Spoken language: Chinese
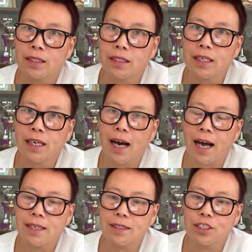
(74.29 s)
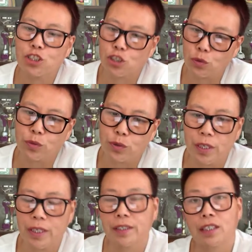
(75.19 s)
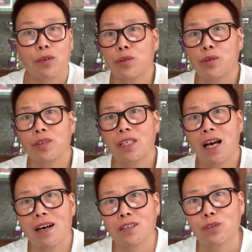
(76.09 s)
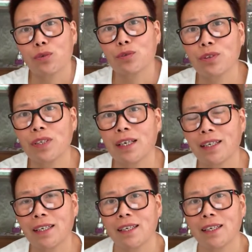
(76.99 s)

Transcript: 这个孩子十五岁，跟我女儿一样同岁。